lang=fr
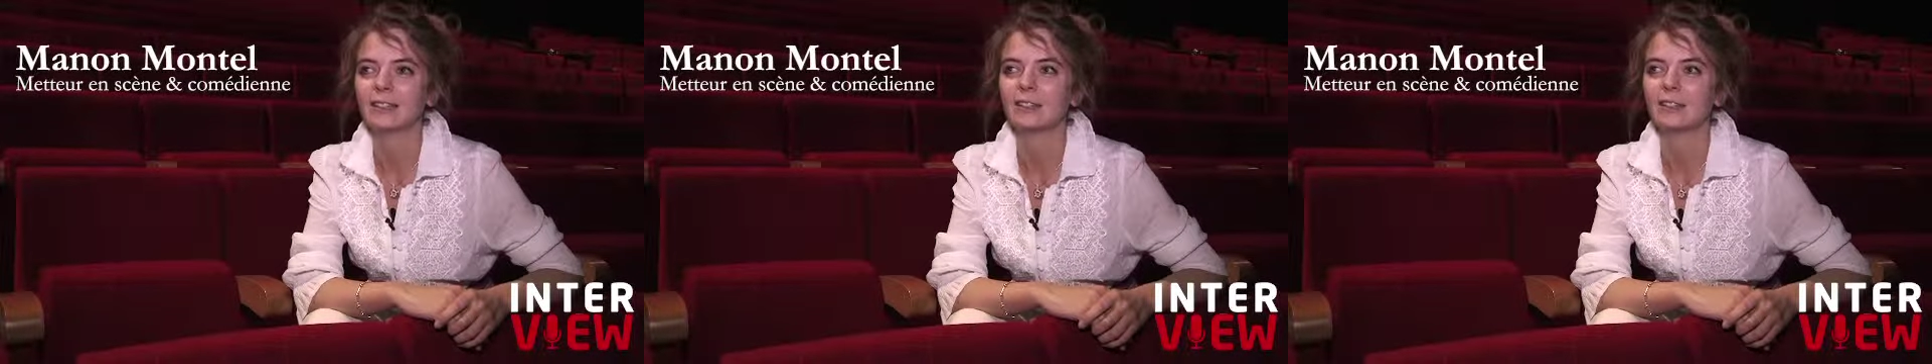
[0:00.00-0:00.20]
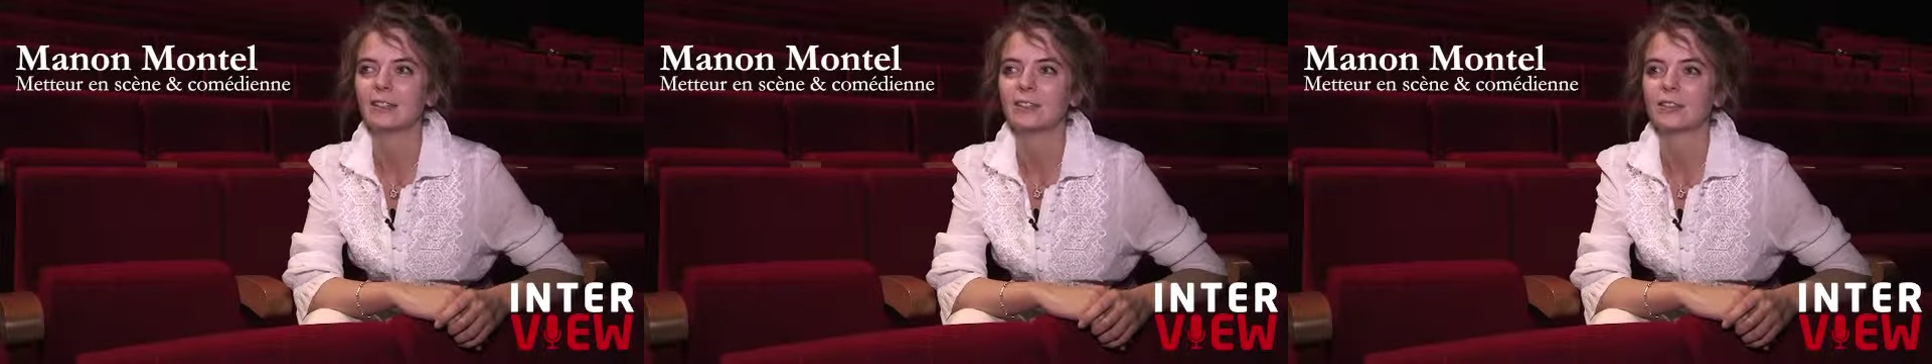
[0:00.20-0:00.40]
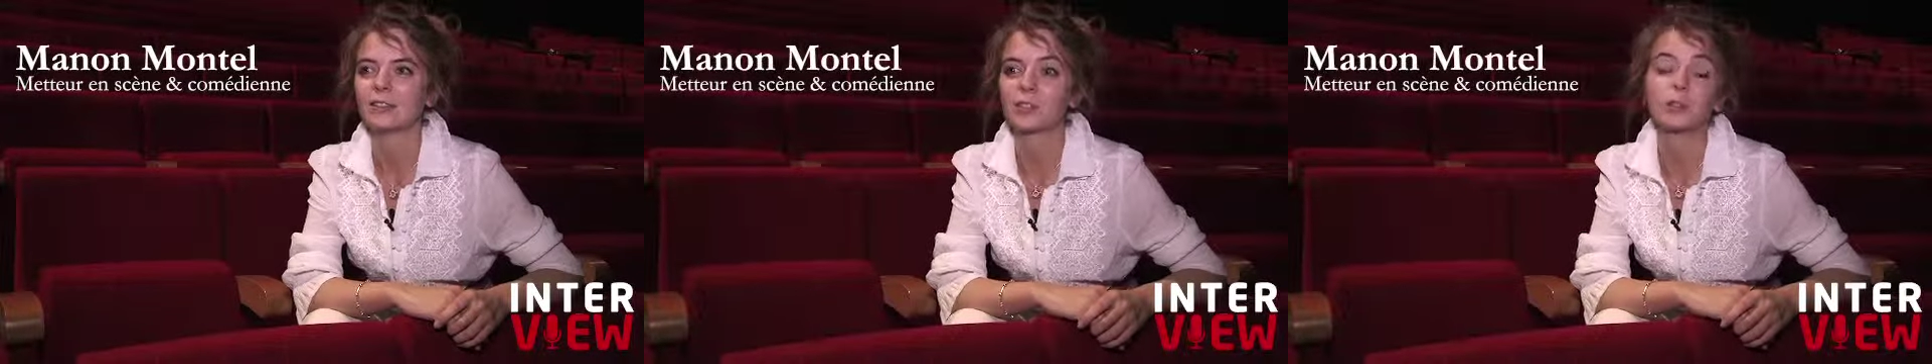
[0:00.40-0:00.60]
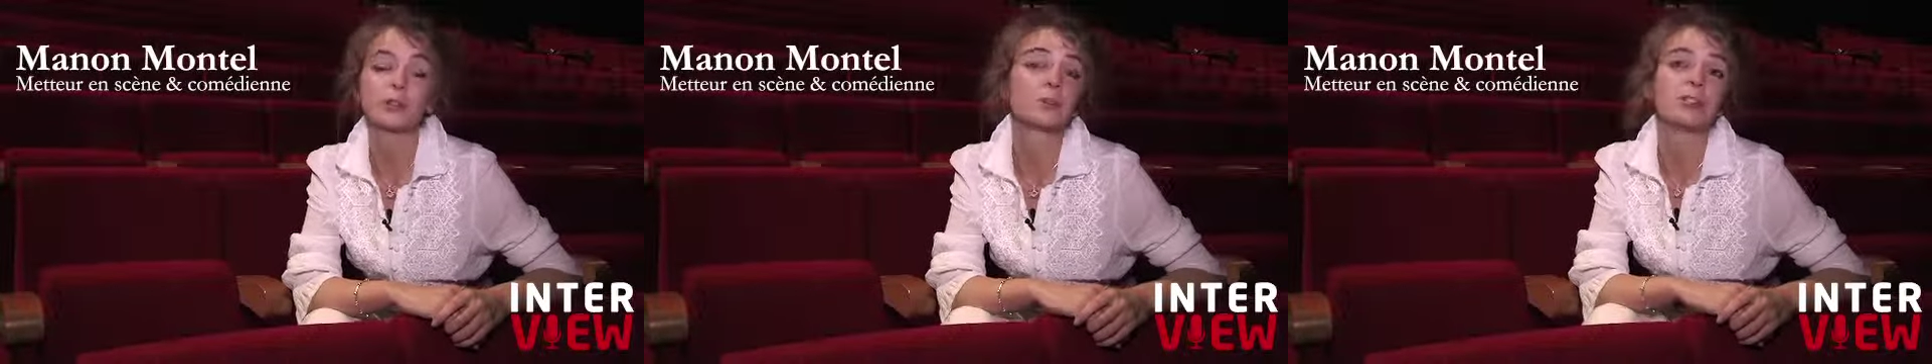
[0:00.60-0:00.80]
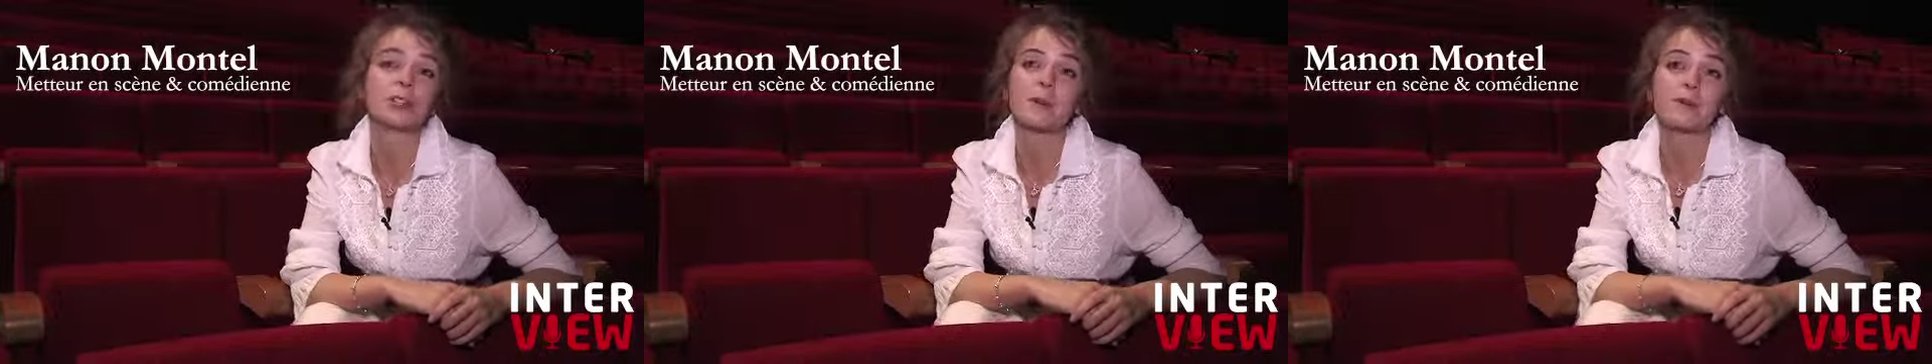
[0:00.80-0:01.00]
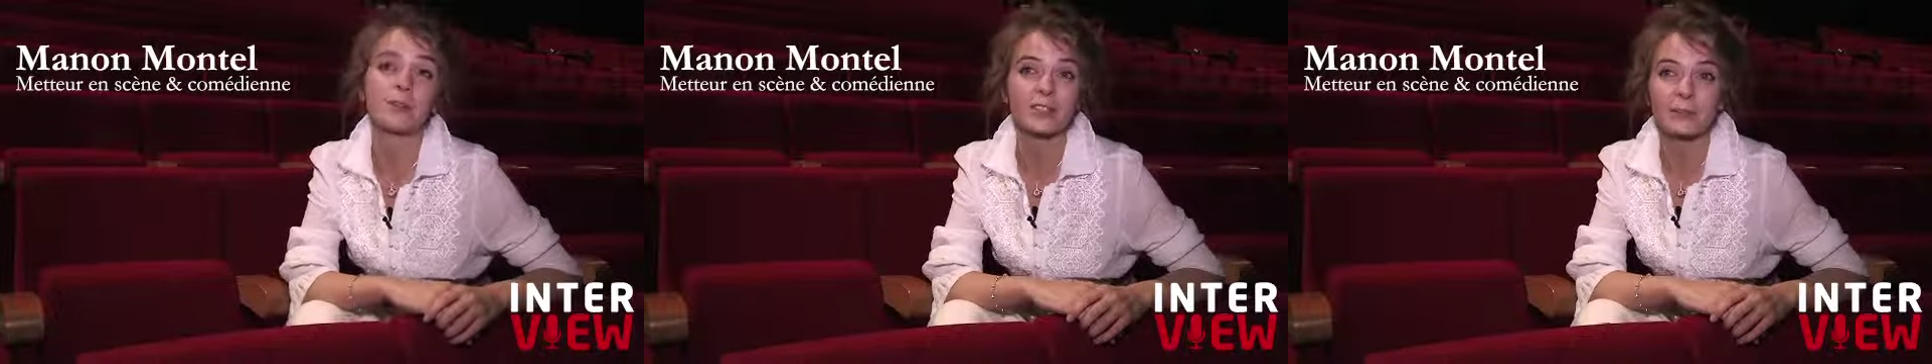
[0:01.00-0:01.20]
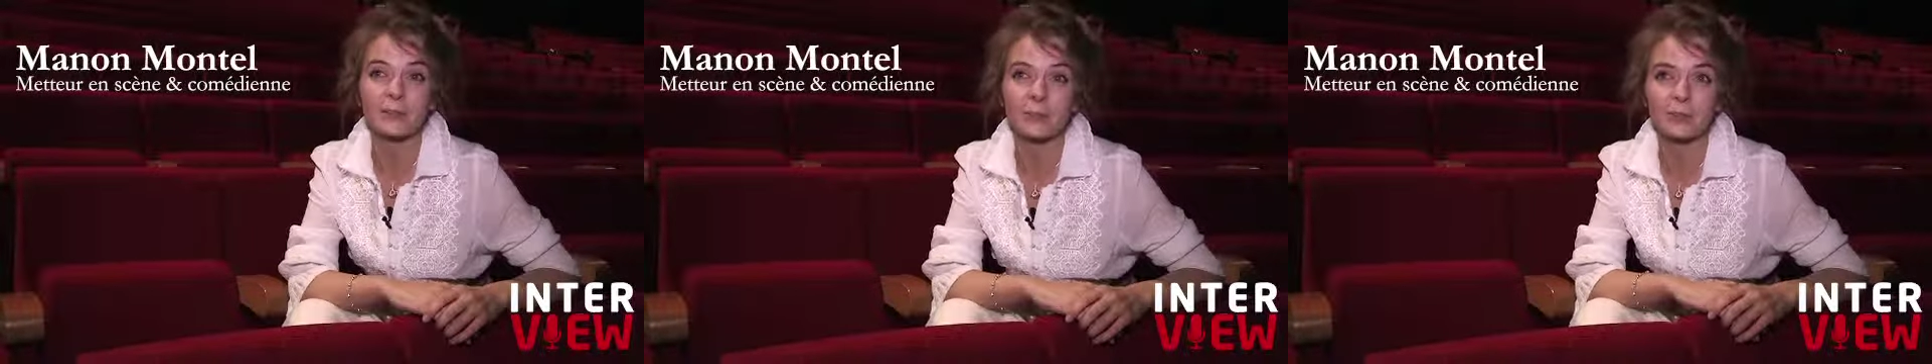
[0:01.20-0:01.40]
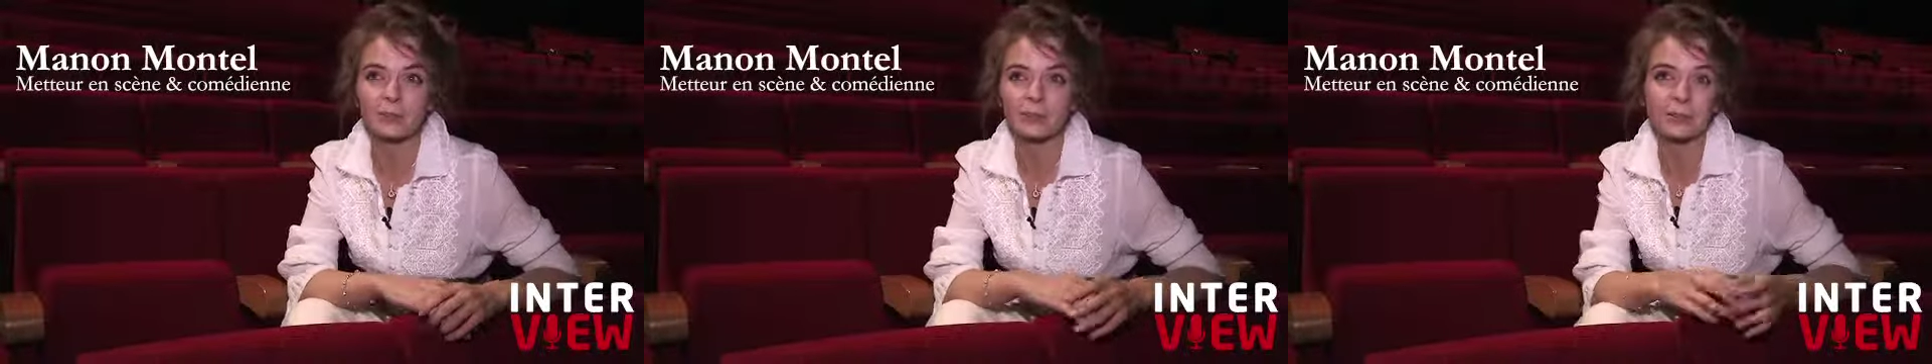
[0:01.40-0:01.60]
Euh, sinon, je ne me serais pas
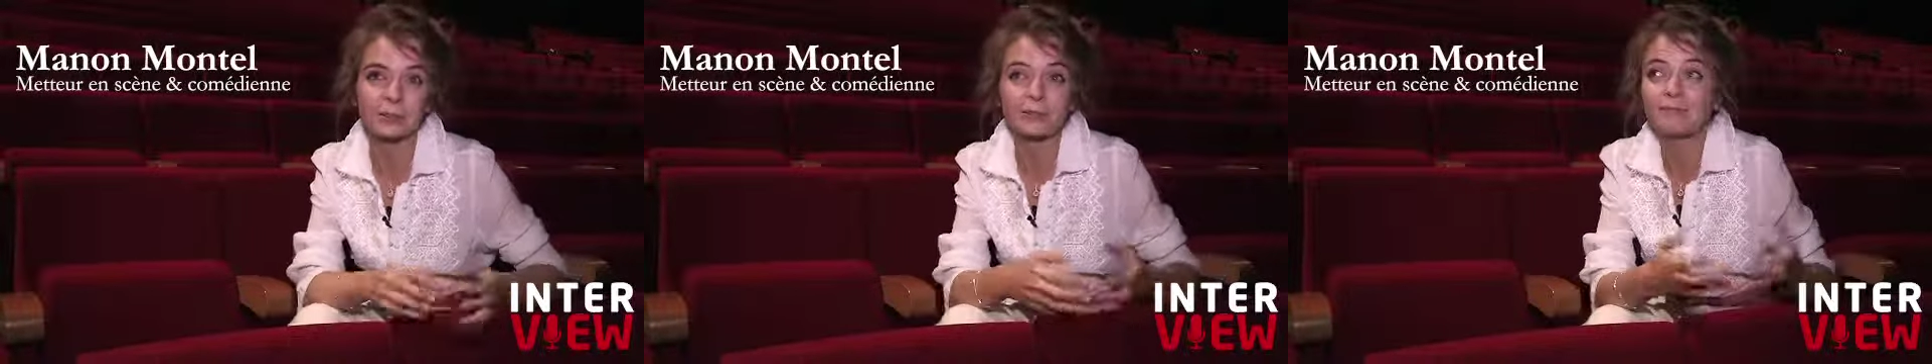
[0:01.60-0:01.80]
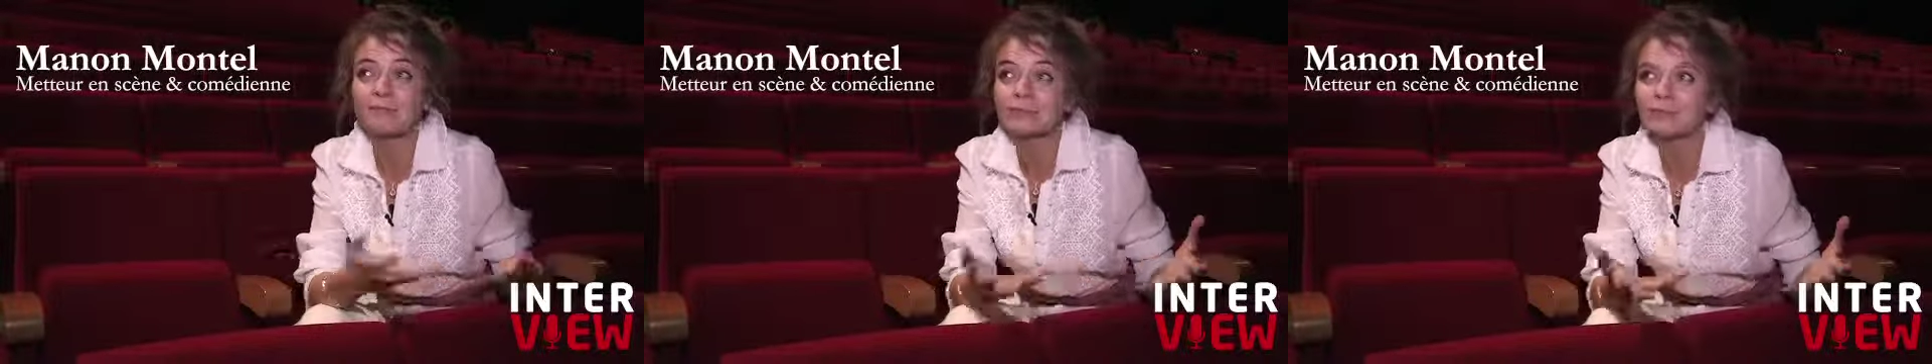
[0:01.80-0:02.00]
forcément euh,